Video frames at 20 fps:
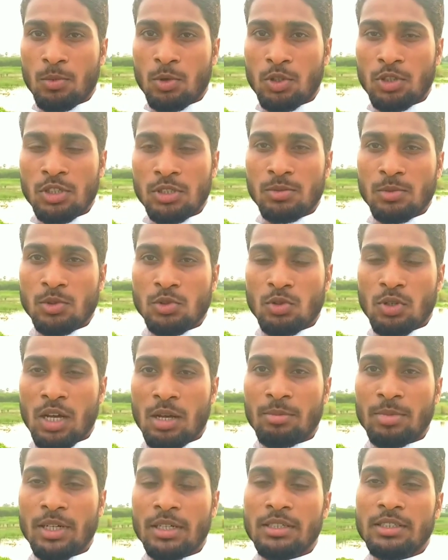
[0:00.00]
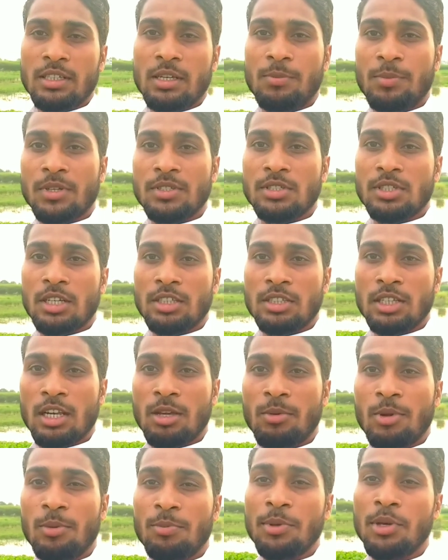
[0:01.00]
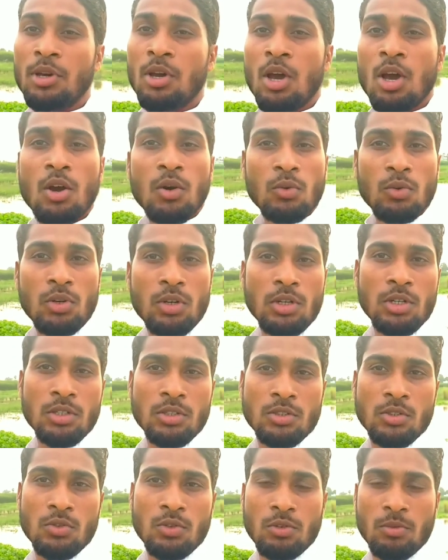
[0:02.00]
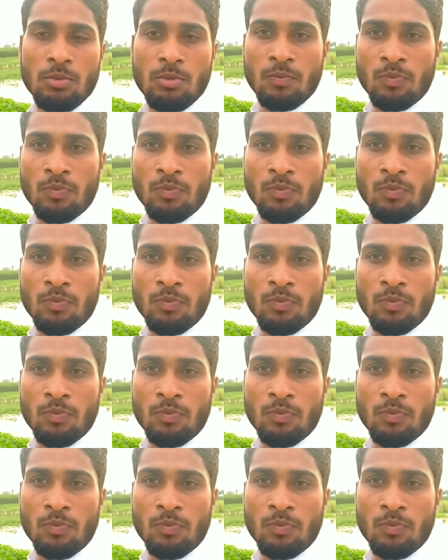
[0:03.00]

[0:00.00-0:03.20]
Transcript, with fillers: बॉडीज में जो काम करते हैं पंचायती लेवल पे उन्होंने जो